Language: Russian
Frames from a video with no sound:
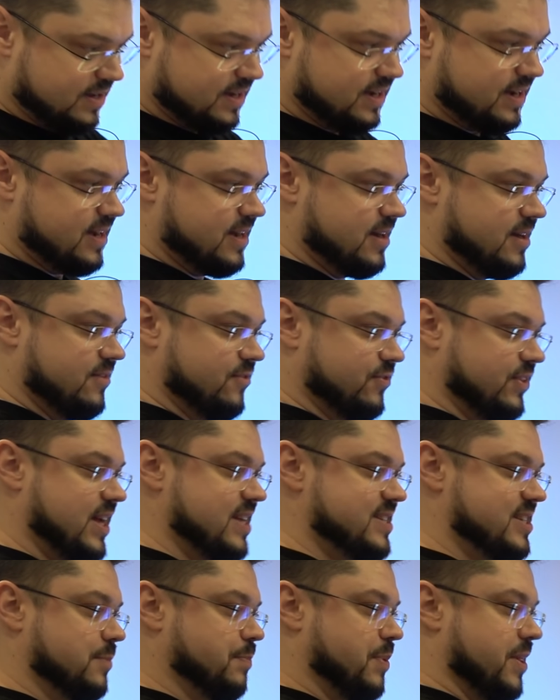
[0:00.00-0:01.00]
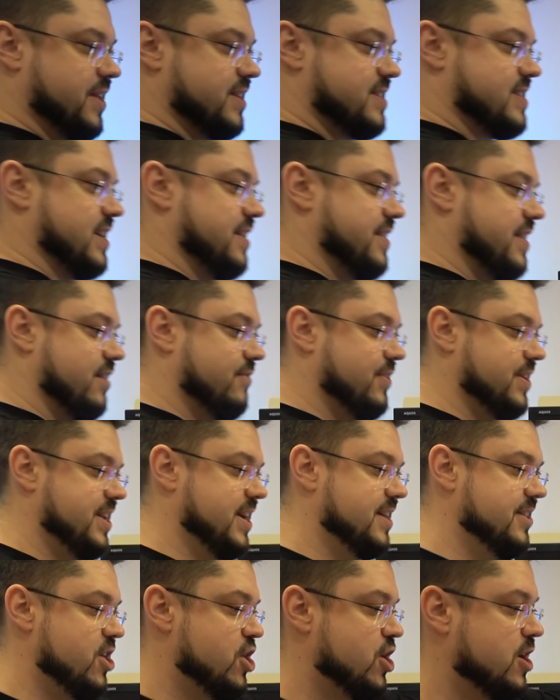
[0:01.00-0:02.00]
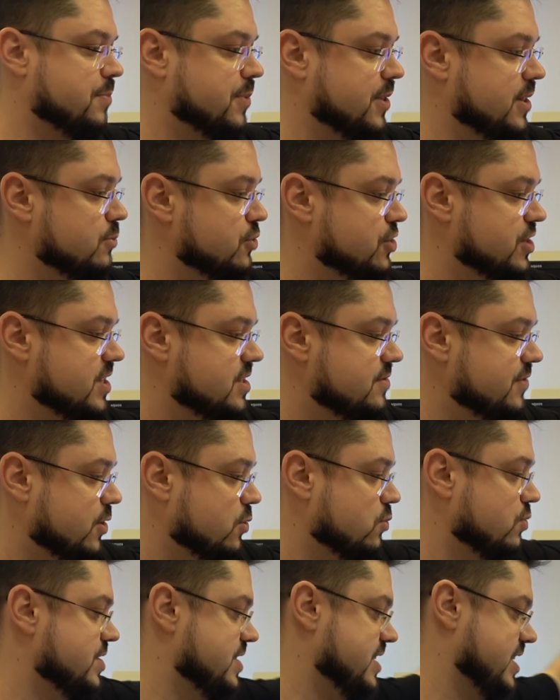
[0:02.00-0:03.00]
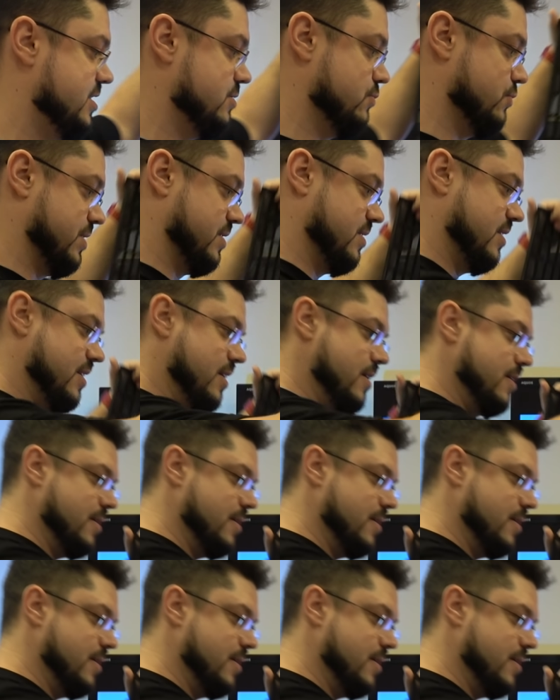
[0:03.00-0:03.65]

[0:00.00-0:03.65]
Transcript: А, влазит полноценная водяночка, потому что сверху здесь вот